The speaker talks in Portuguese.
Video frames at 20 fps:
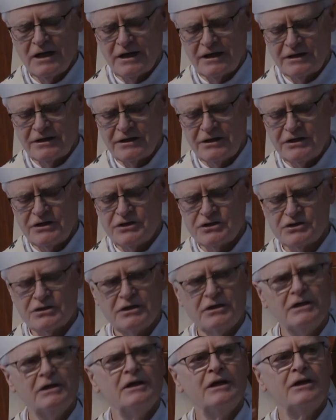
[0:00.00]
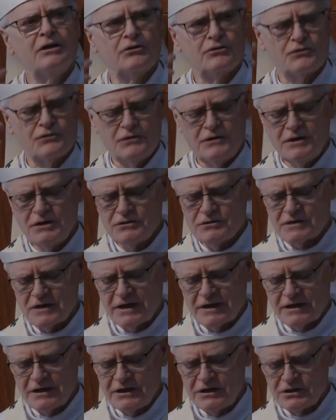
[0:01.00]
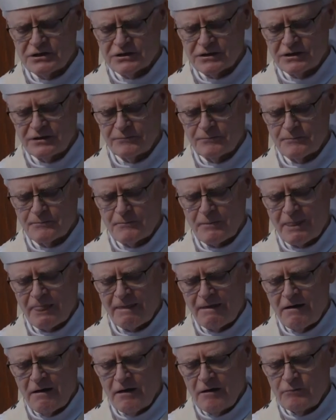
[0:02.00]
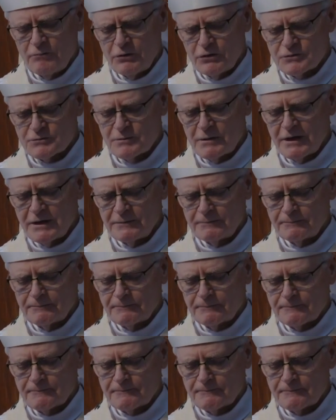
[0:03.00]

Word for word: a igreja e os filhos da igreja. Pois bem,